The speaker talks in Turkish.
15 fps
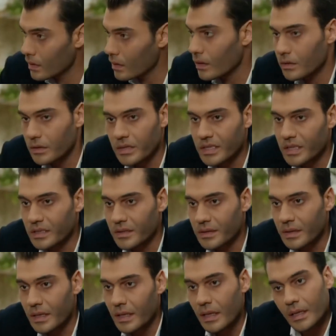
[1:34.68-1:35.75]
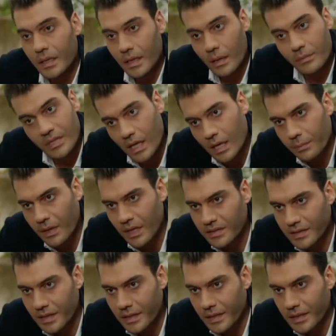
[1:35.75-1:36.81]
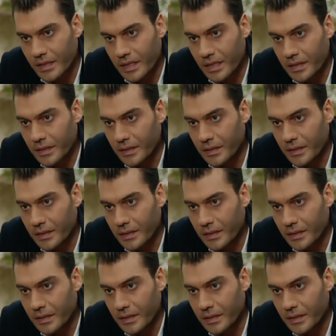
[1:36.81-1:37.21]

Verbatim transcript: lazım. İyi dedin. Amca kalk bir hastaneye gidelim